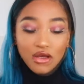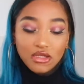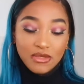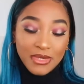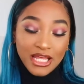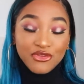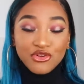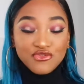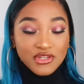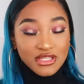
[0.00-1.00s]
Les palettes
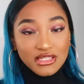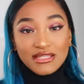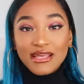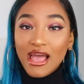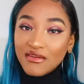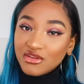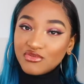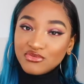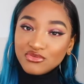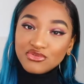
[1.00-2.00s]
que je vais tester
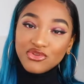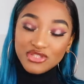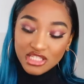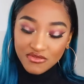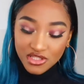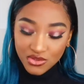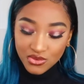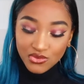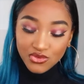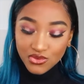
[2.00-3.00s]
avec vous dans cette
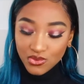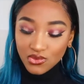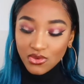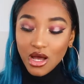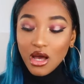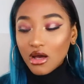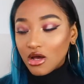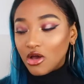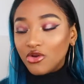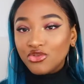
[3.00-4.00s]
vidéo sont
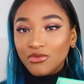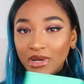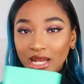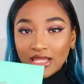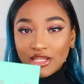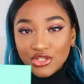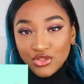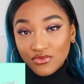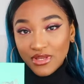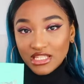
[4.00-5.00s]
euh, les deux palettes de
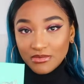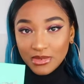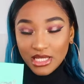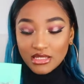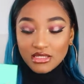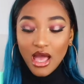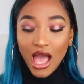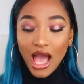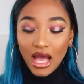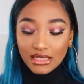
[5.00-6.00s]
chez Julia's Place
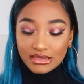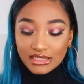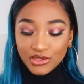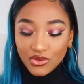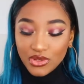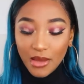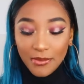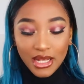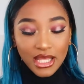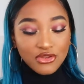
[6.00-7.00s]
ainsi que la
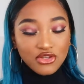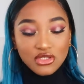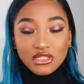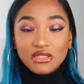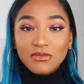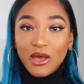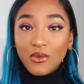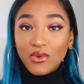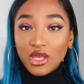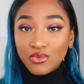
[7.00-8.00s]
palette de chez It's
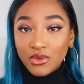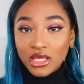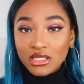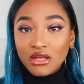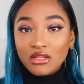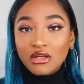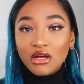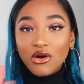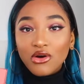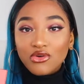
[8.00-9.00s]
Way Way
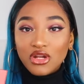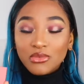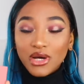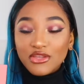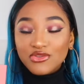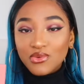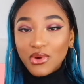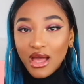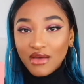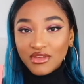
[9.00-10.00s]
en
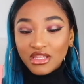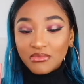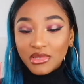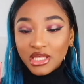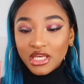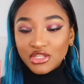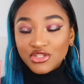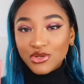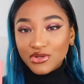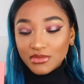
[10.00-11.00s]
collaboration avec
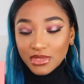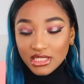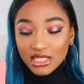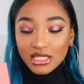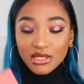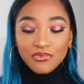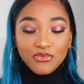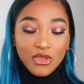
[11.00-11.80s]
BH Cosmetics